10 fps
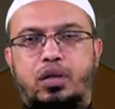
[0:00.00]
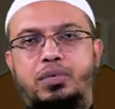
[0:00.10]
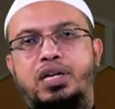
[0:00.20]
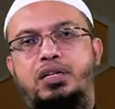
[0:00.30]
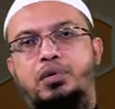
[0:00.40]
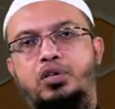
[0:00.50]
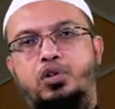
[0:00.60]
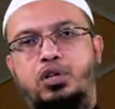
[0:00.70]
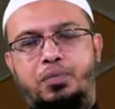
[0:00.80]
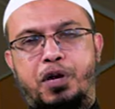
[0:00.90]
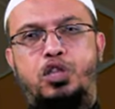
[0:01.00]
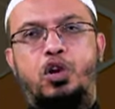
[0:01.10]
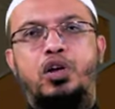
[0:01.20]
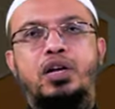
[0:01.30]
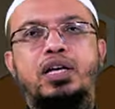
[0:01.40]
নবী হিসাবে রাসুল হিসেবে প্রেরিত
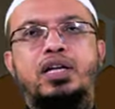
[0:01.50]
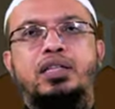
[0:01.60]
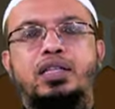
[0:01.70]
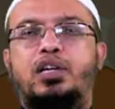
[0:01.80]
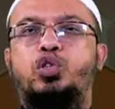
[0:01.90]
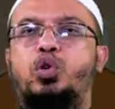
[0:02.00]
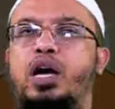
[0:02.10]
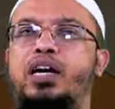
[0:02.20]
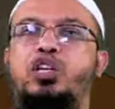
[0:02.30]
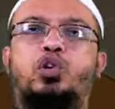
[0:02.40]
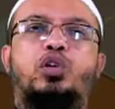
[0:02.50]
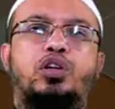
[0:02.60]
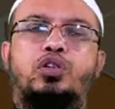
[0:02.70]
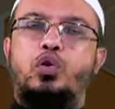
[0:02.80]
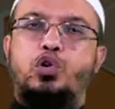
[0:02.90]
হন তার জন্য আগের
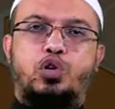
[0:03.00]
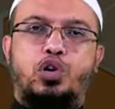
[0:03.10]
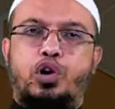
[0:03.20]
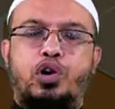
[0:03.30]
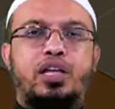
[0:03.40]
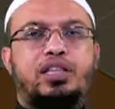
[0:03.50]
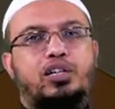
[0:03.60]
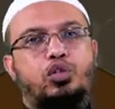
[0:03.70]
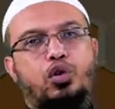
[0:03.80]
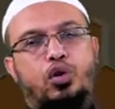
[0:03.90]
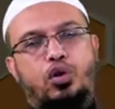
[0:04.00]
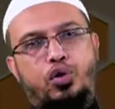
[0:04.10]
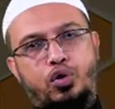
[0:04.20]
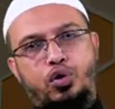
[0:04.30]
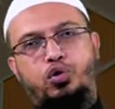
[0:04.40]
শরীয়ত অনুসরণীয় হয় না তার জন্য
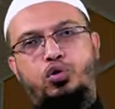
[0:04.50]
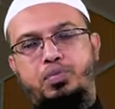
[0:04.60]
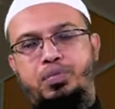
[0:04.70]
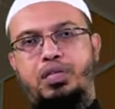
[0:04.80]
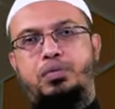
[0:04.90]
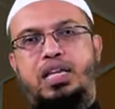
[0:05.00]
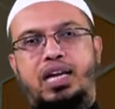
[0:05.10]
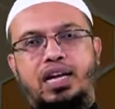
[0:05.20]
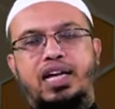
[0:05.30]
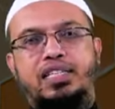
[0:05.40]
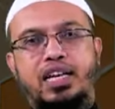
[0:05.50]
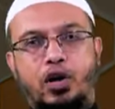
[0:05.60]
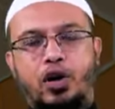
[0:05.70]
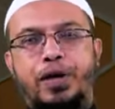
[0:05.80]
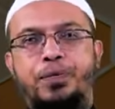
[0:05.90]
নতুন বিধিবিধান নাজিল
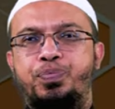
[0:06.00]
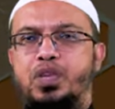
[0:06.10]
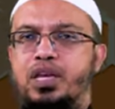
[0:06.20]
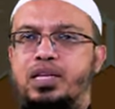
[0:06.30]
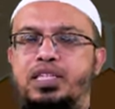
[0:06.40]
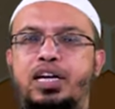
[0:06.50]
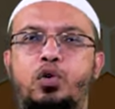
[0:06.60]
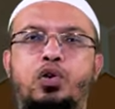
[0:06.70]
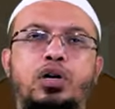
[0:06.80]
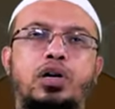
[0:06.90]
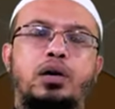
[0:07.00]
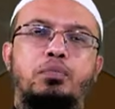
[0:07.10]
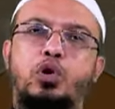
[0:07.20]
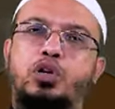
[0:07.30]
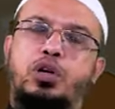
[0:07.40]
হয় যাই হোক
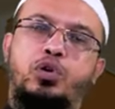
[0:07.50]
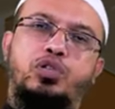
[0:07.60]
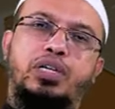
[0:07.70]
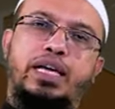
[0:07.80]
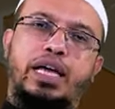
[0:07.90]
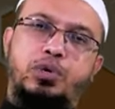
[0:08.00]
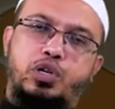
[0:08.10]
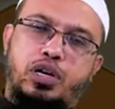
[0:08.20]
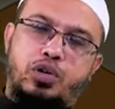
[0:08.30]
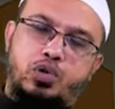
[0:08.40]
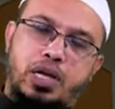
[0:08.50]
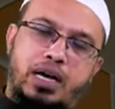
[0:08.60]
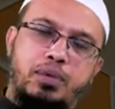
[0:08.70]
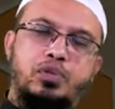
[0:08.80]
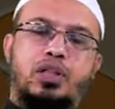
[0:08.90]
মূল কথা হলো যে এ বিষয়ে রসুল
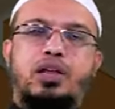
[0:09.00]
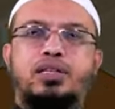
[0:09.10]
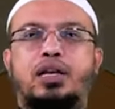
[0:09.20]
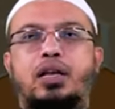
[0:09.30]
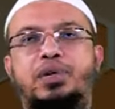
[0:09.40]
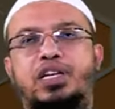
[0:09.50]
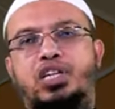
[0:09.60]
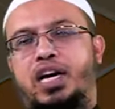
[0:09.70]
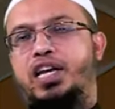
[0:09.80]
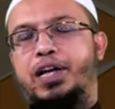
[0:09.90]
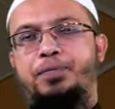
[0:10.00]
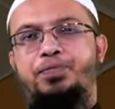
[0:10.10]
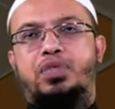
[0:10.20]
আকরম সাল্লাহ সাল্লামের শানে